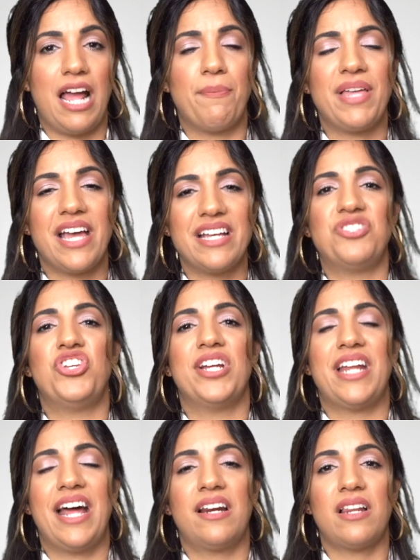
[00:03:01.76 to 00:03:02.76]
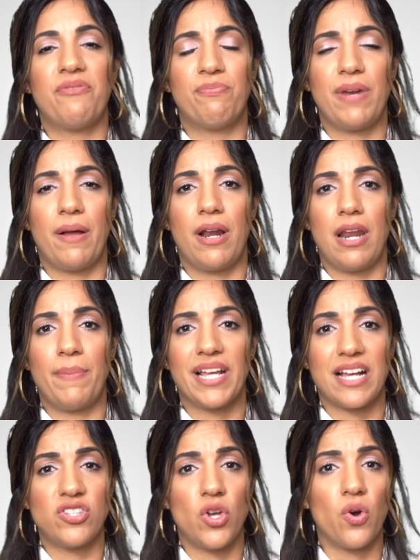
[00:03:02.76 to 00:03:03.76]
rápida es llenar la,
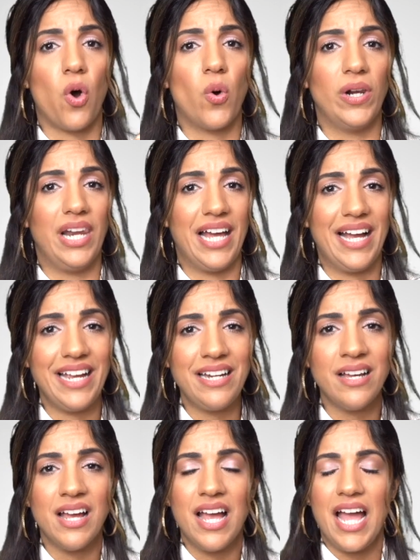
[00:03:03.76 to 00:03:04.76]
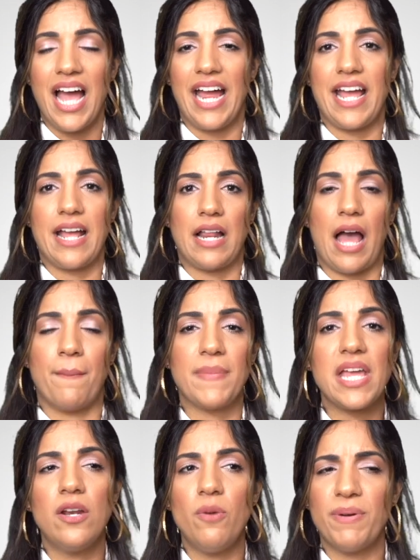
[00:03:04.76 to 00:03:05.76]
aplicación online. Eh, a
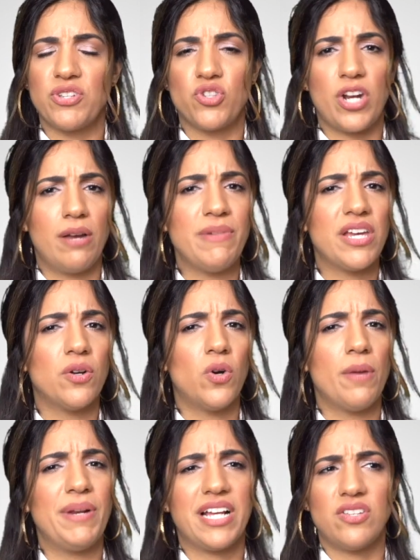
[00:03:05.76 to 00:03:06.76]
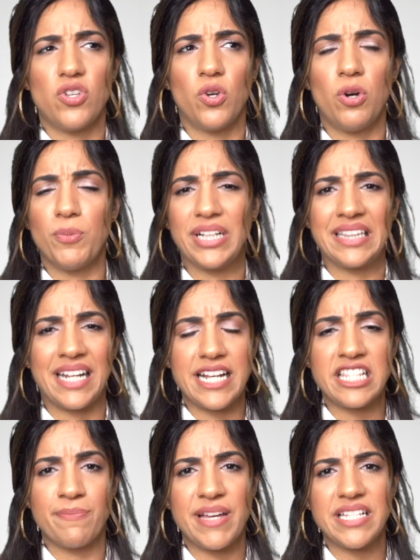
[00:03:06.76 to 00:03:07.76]
mí en lo personal me llegó la aplicación como en
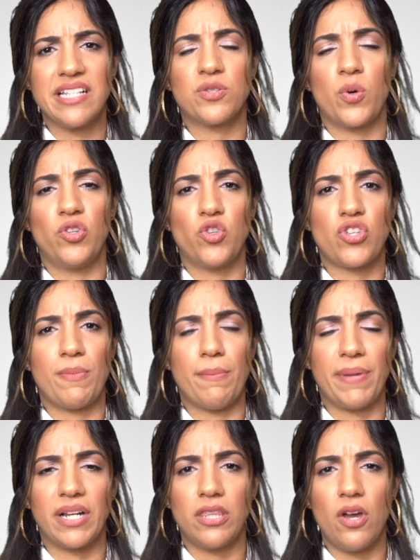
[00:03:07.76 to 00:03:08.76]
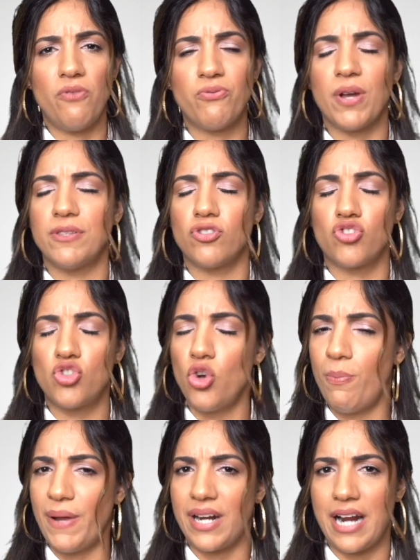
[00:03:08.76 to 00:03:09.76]
tres meses cuando se me perdió, fue
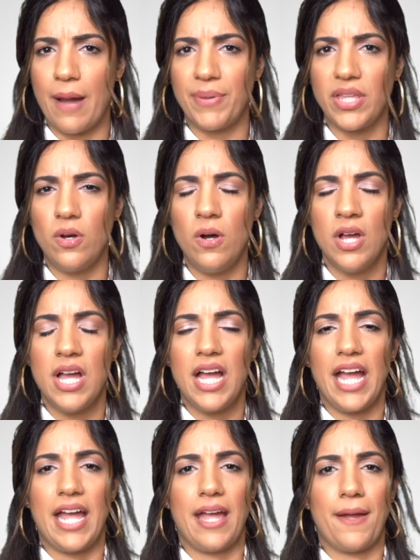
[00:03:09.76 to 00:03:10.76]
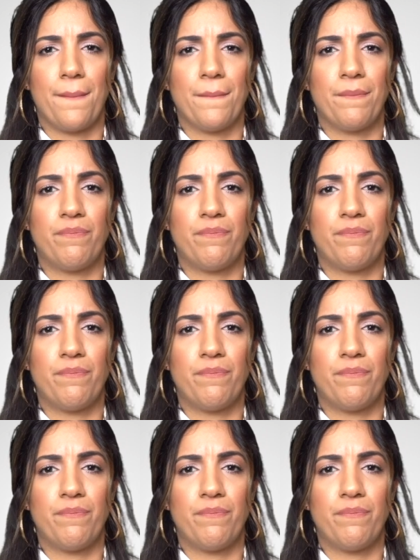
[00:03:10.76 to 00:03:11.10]
súper rápido. Eh,